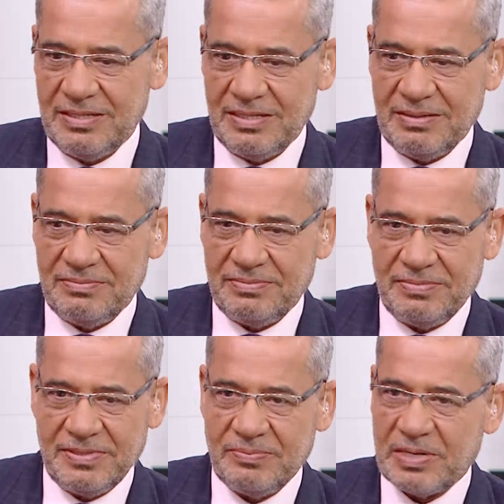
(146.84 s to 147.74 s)
صحيح
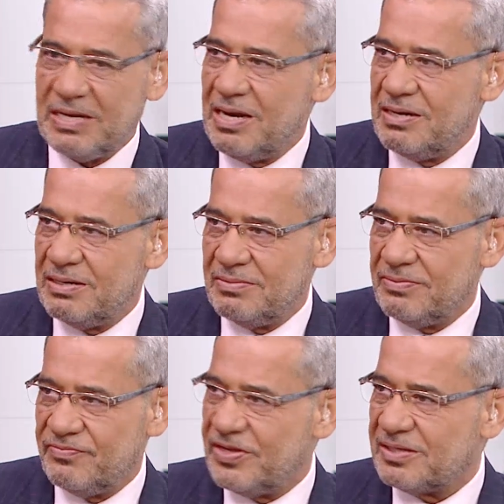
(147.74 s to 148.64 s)
آه، خلال
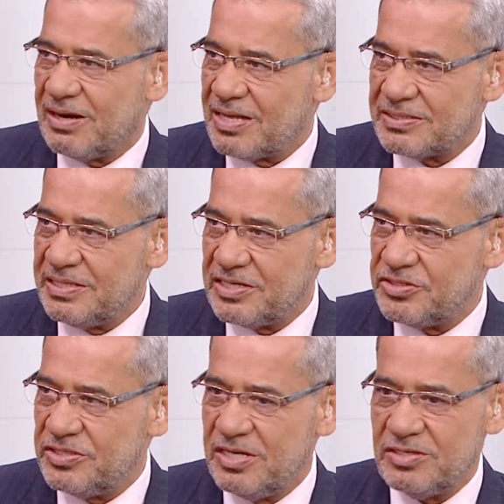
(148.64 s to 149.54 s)
فترة قصيرة
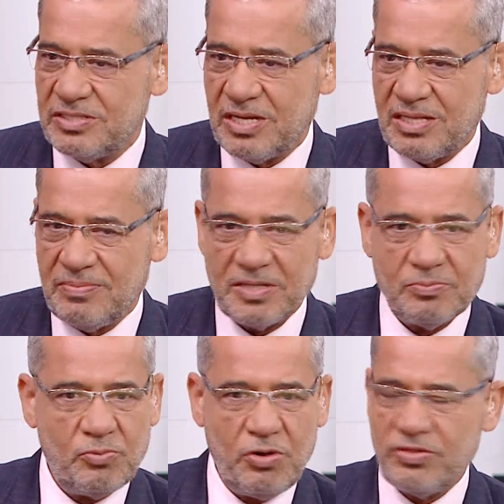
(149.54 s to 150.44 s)
جدا استقطبت
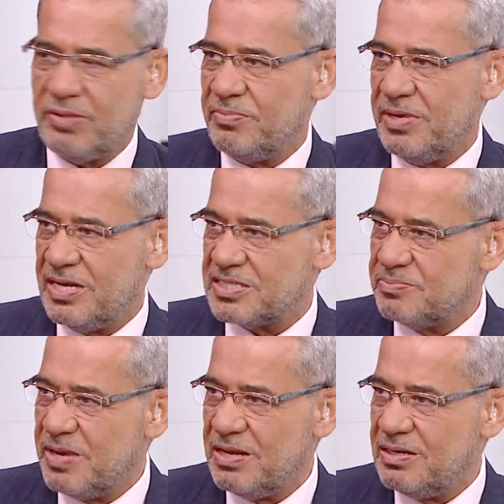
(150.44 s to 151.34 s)
معظم
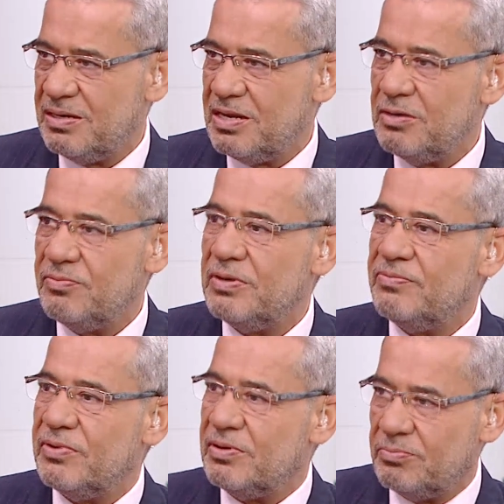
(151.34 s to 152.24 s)
أسماء
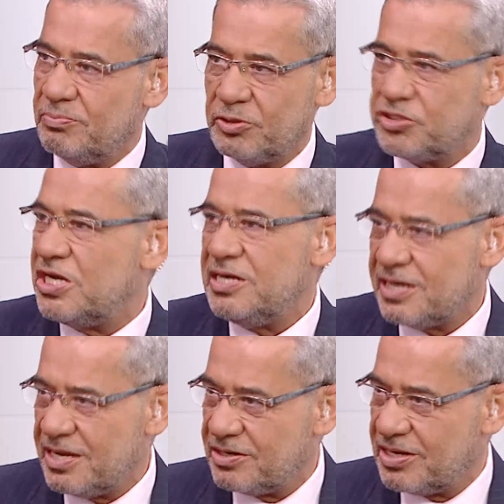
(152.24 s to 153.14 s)
بوتشيلي
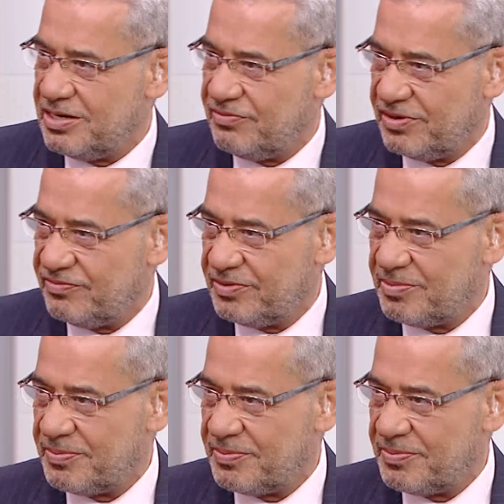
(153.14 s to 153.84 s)
كان يغني في, في صحيح.